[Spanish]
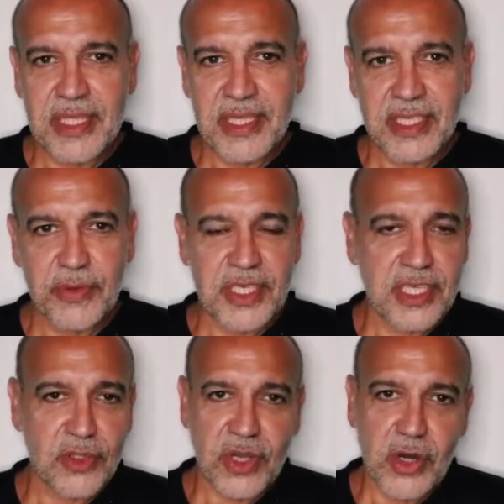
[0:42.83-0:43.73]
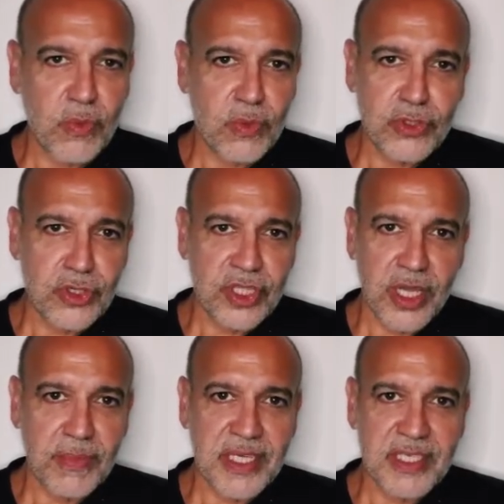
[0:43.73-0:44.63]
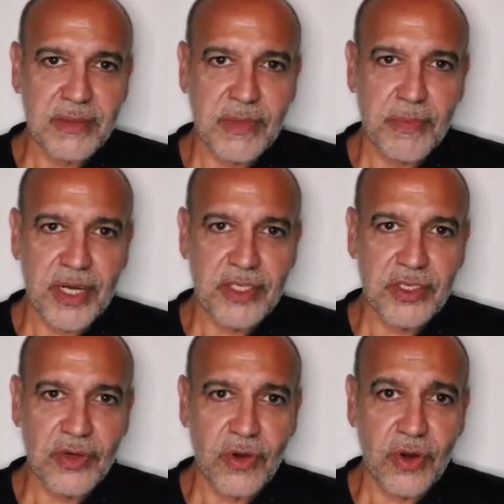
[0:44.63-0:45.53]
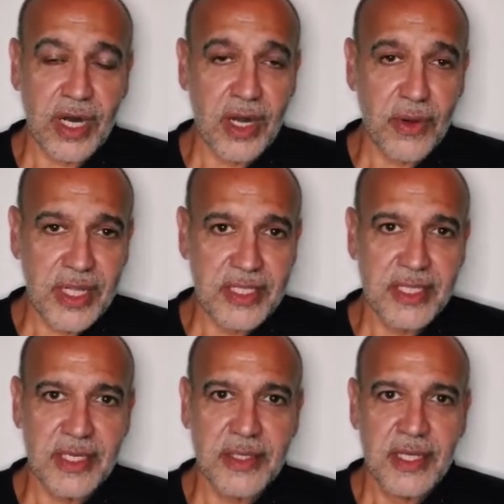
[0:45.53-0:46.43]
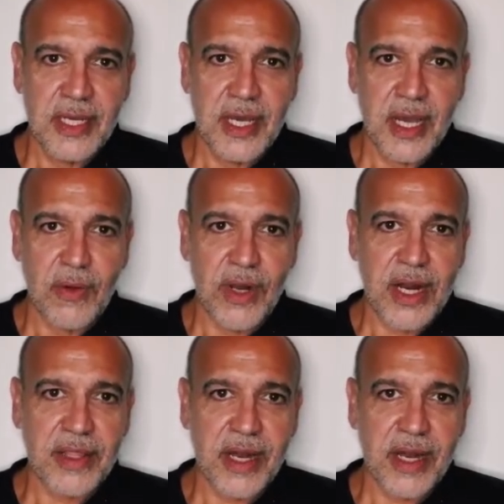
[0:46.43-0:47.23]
si bien se tocaron muchos temas, me pareció relevante hablar de las